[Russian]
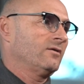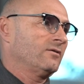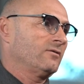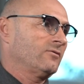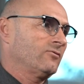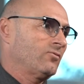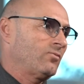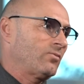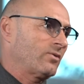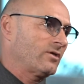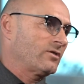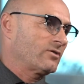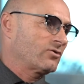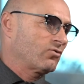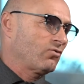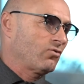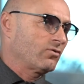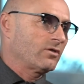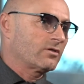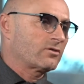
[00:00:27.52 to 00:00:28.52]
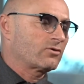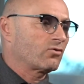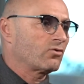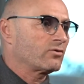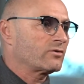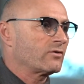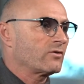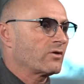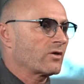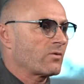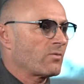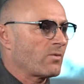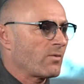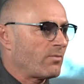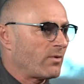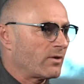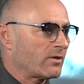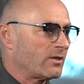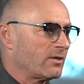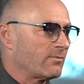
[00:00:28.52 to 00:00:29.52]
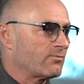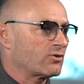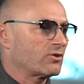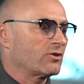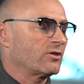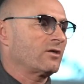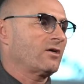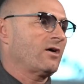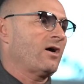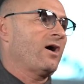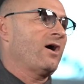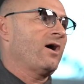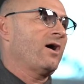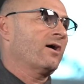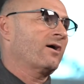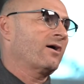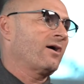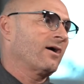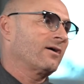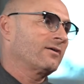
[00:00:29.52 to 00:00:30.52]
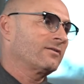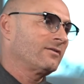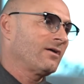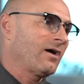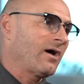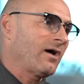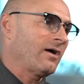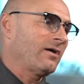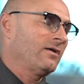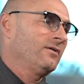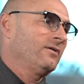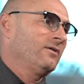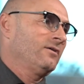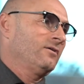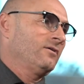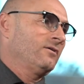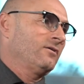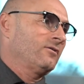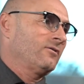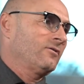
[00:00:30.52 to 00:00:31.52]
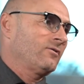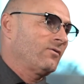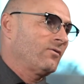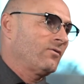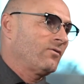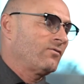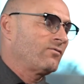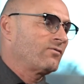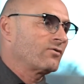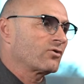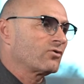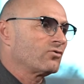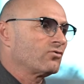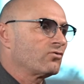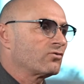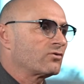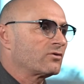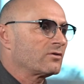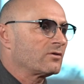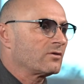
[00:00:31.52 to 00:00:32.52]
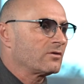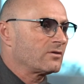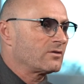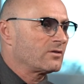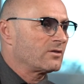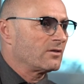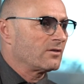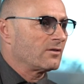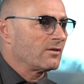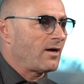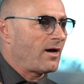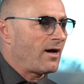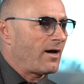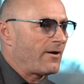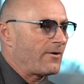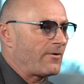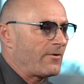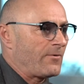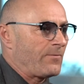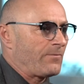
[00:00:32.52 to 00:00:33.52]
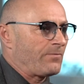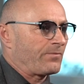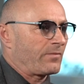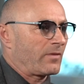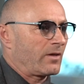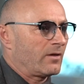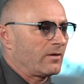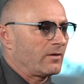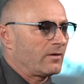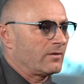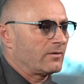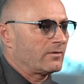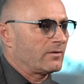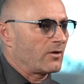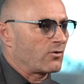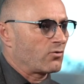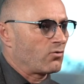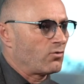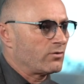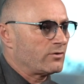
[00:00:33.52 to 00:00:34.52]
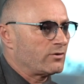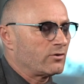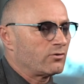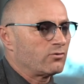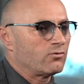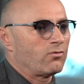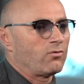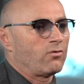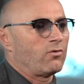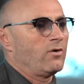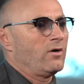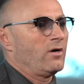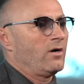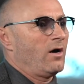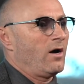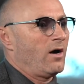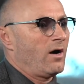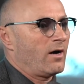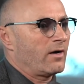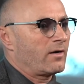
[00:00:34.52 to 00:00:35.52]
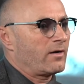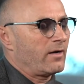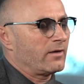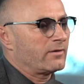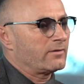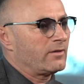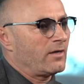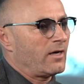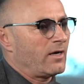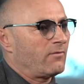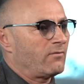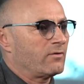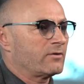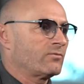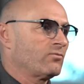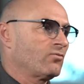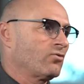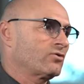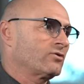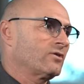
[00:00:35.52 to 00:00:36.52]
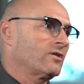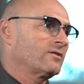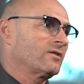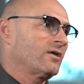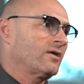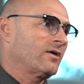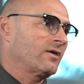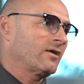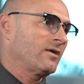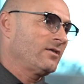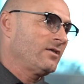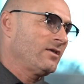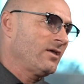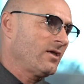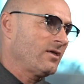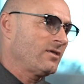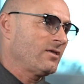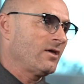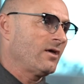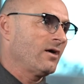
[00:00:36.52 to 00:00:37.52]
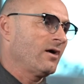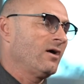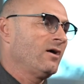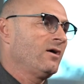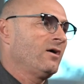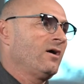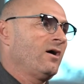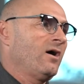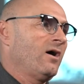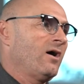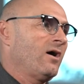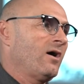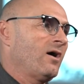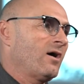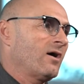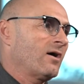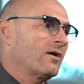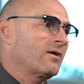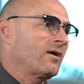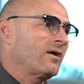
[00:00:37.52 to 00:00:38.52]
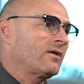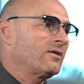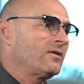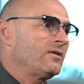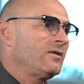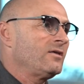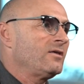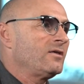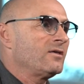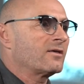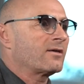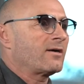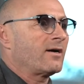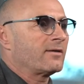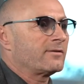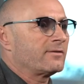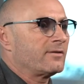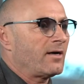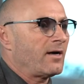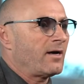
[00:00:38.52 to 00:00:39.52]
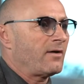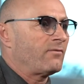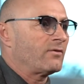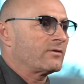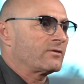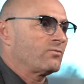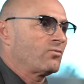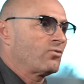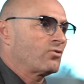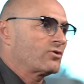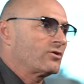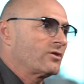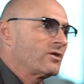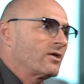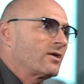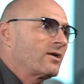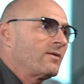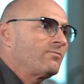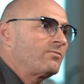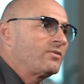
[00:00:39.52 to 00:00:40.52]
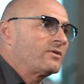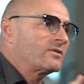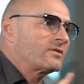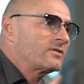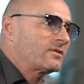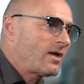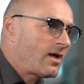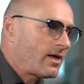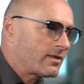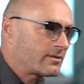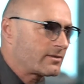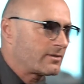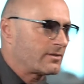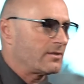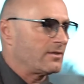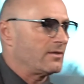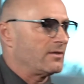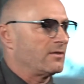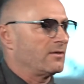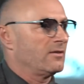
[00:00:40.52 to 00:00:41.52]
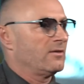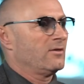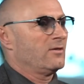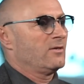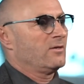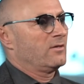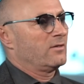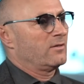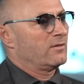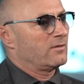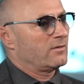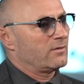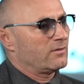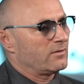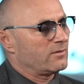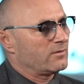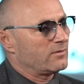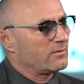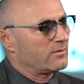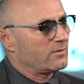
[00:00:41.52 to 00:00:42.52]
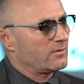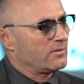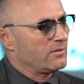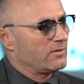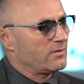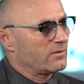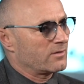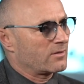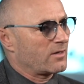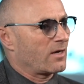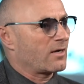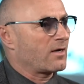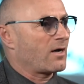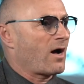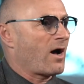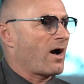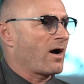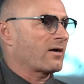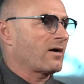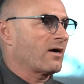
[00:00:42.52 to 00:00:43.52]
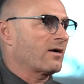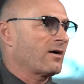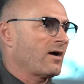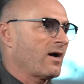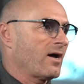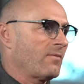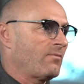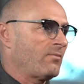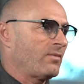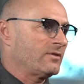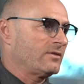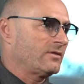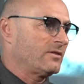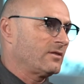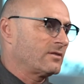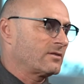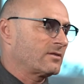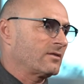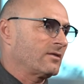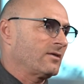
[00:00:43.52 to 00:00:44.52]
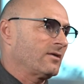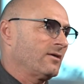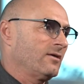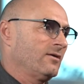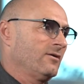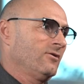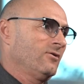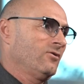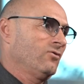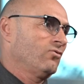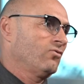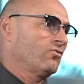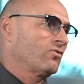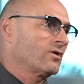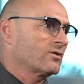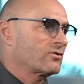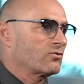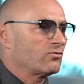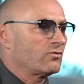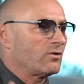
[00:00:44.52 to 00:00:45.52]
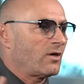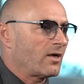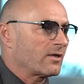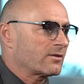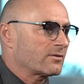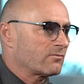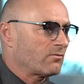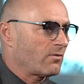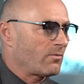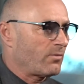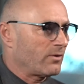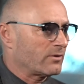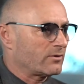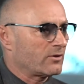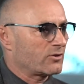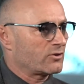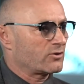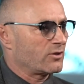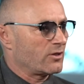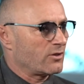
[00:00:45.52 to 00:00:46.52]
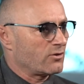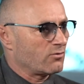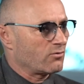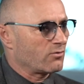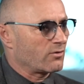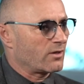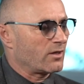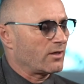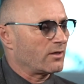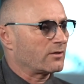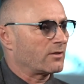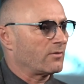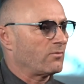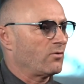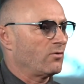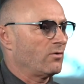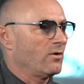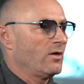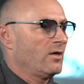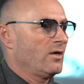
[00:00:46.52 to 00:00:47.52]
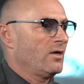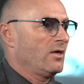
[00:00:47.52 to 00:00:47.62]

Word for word: Э, происходит с родственниками погибших, а когда э, вернут э, тела на родину, а когда возможно захоронение, а какие, когда возможны компенсации, как, а какая позиция у государства по отношению к этому.